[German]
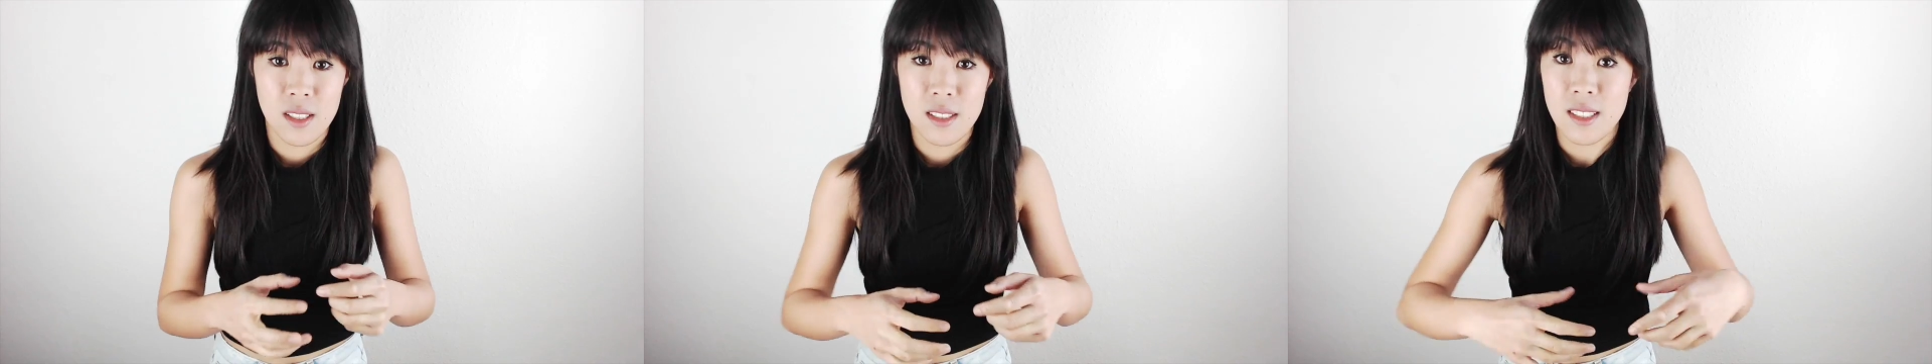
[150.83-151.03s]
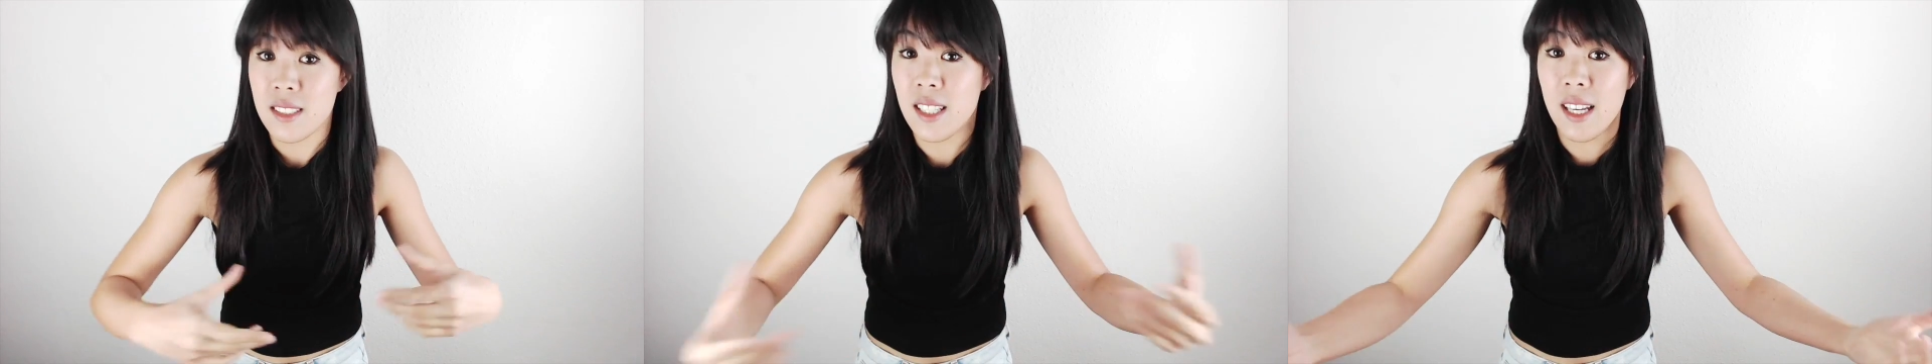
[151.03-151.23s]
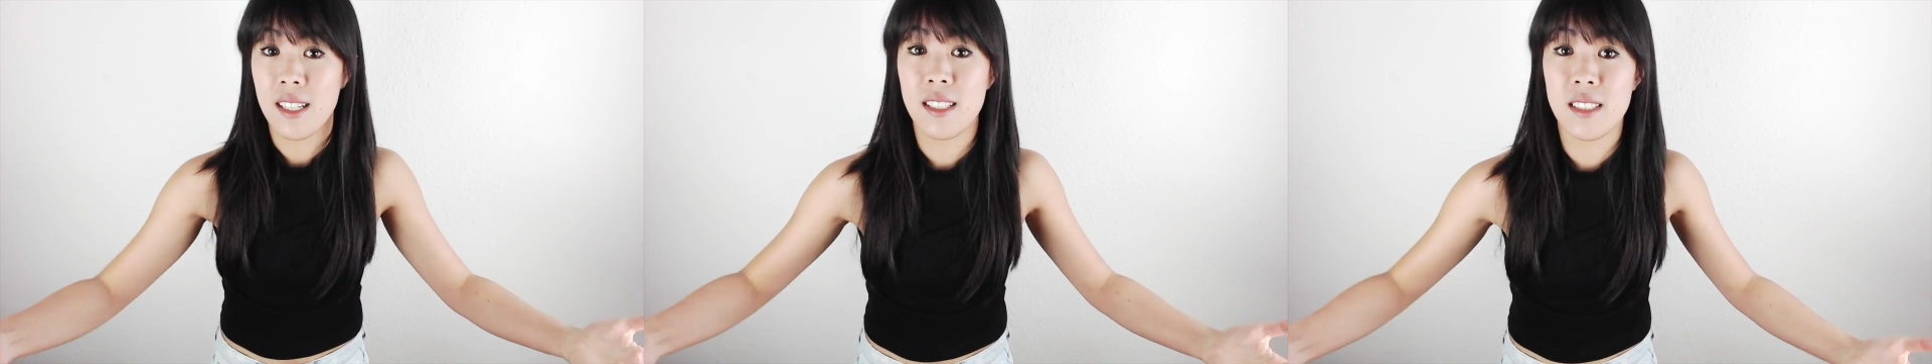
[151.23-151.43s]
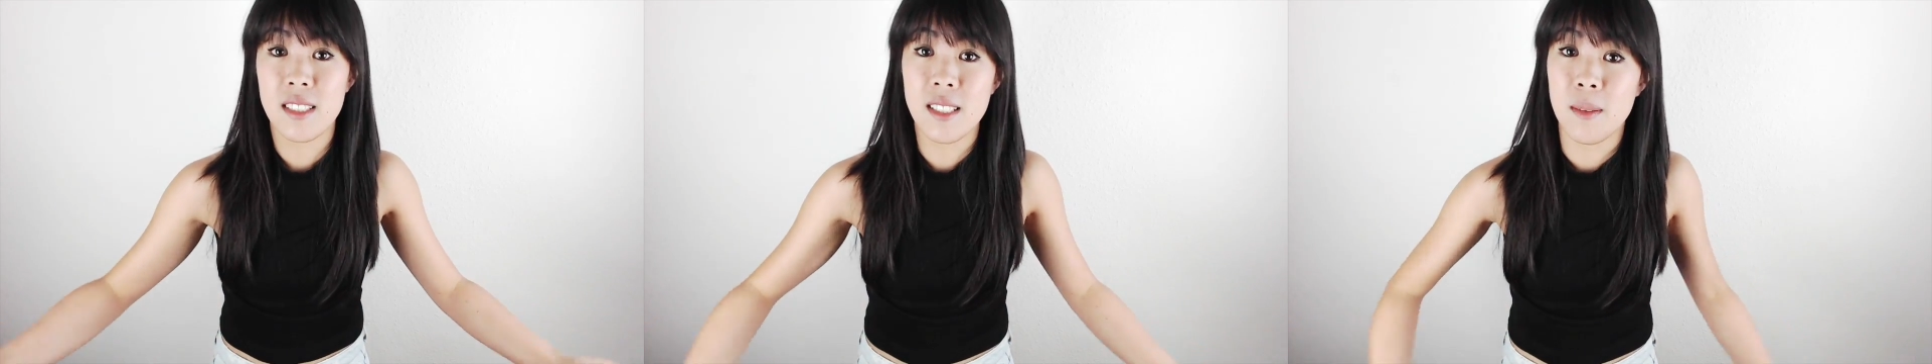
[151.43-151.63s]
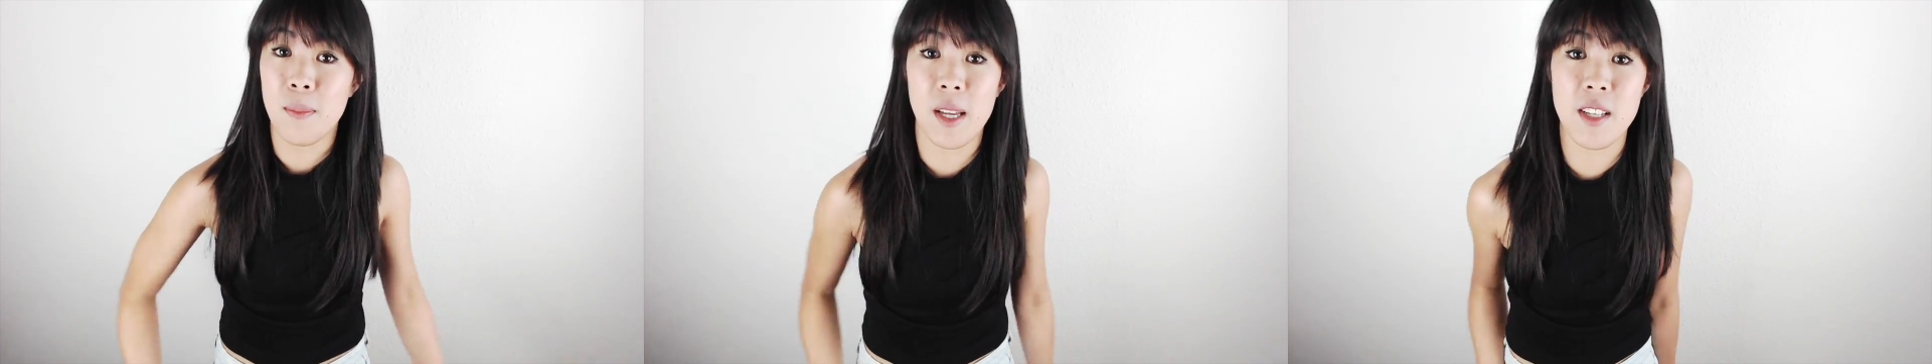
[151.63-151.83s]
Die Sache ist
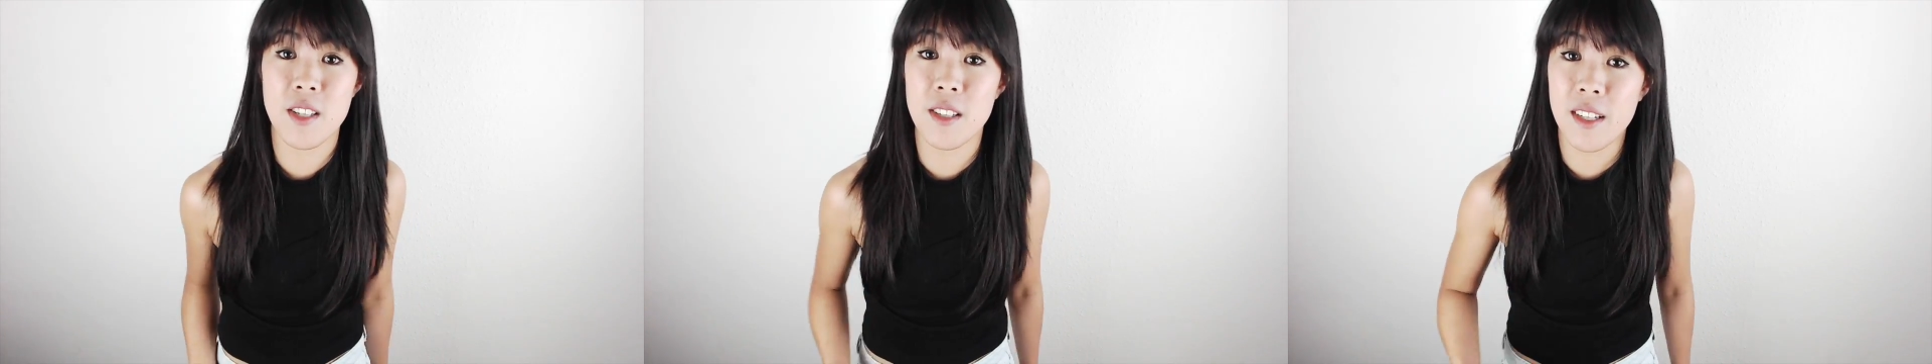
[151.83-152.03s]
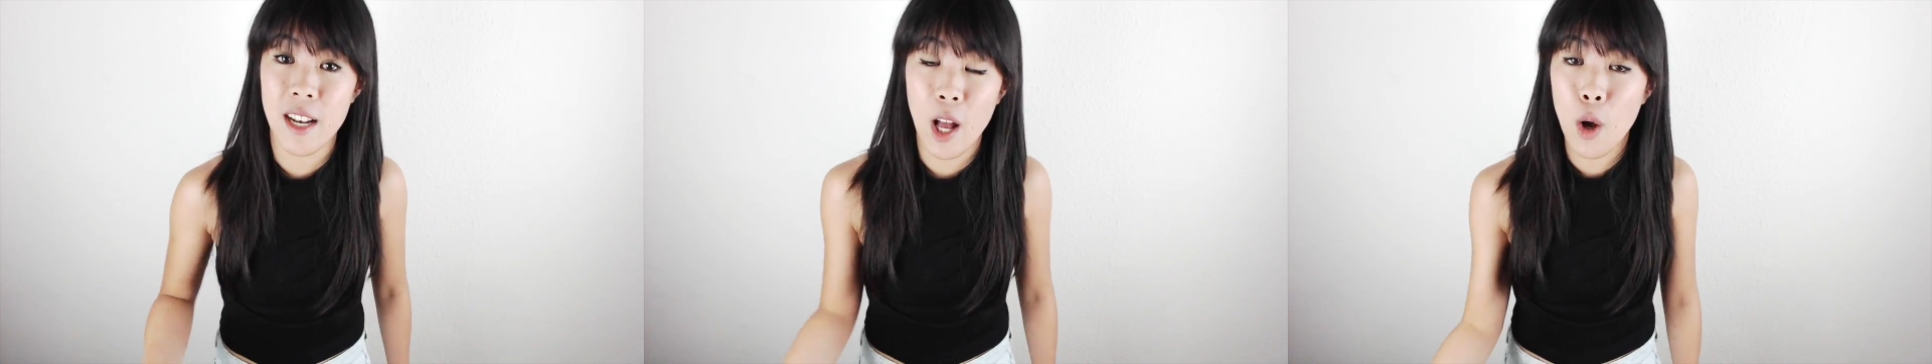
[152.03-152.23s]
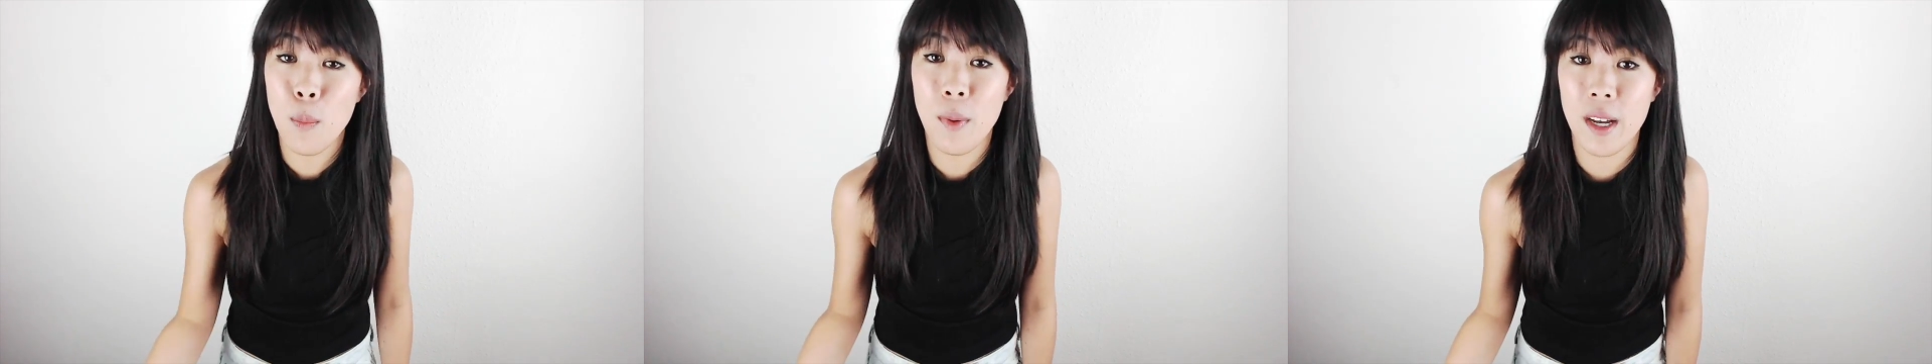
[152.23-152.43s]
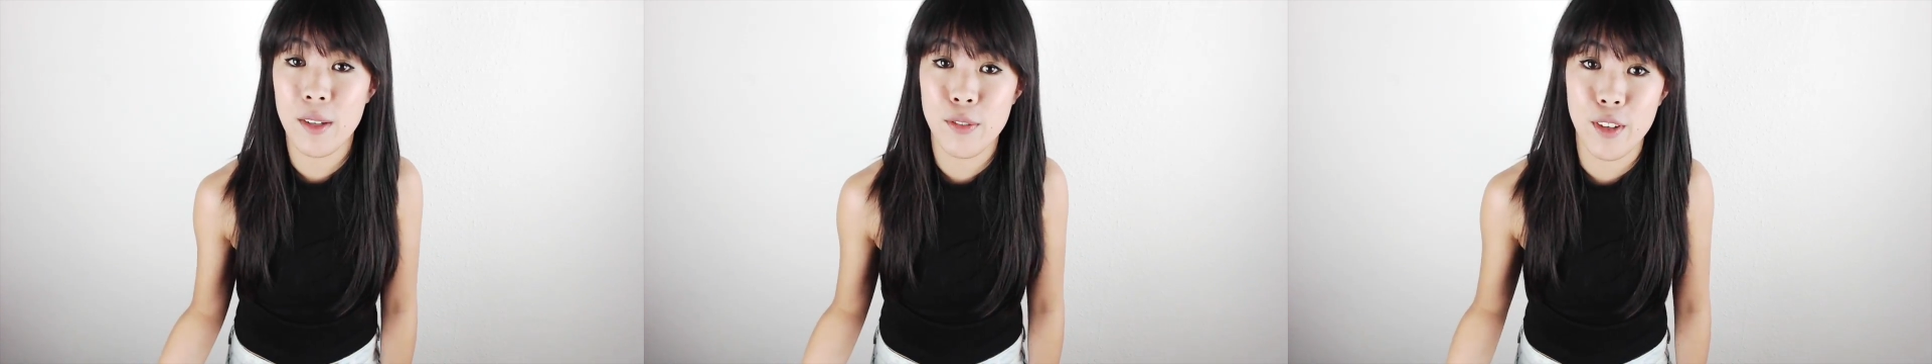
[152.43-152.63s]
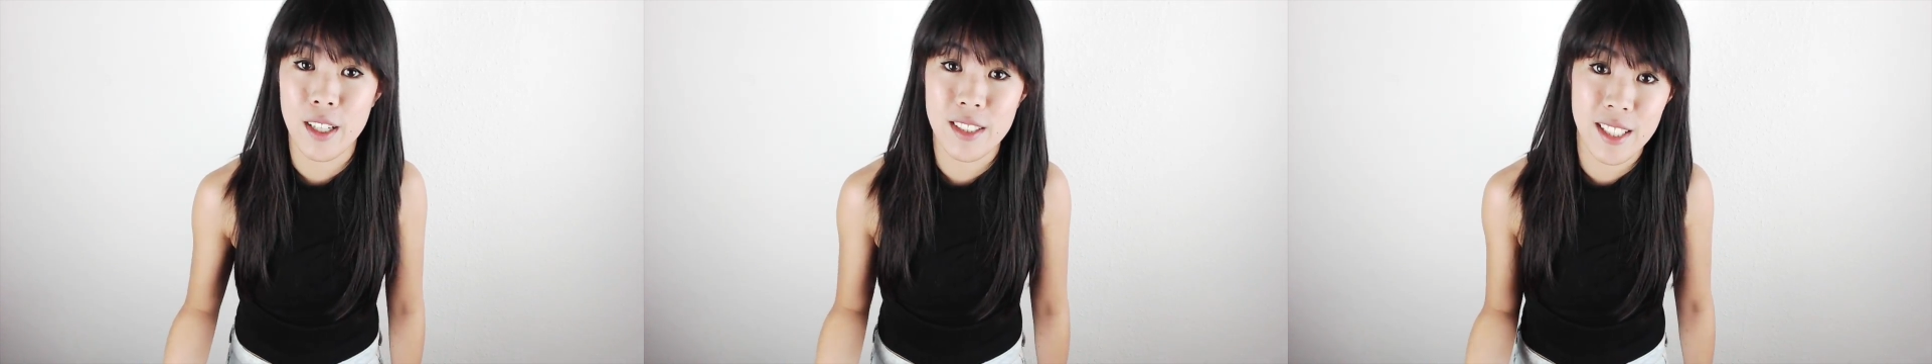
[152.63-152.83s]
die, Menschen glauben
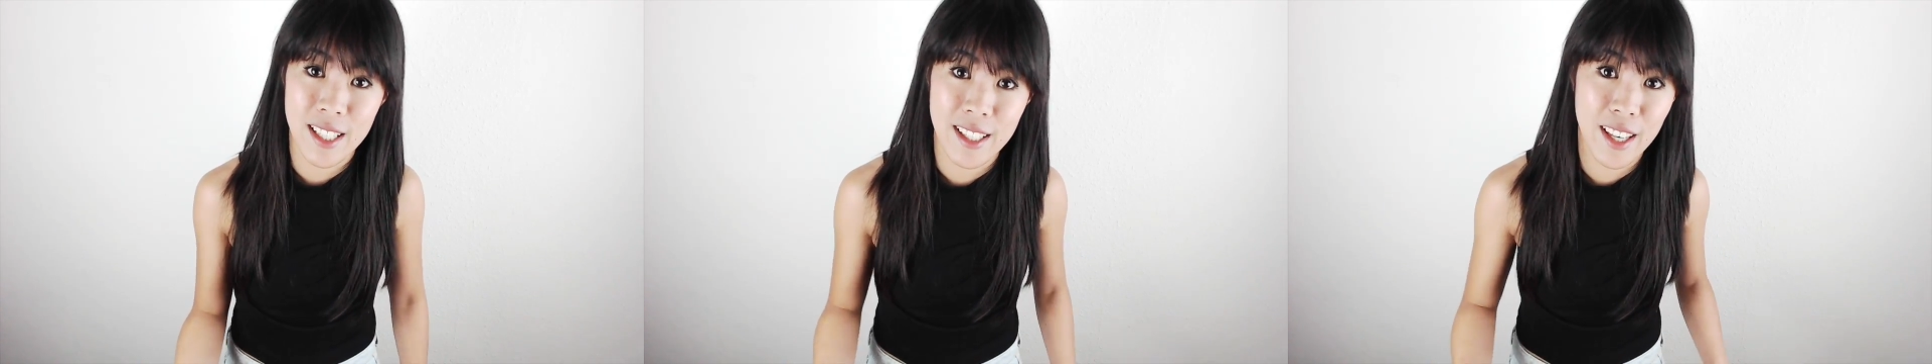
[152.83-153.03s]
einfach sehr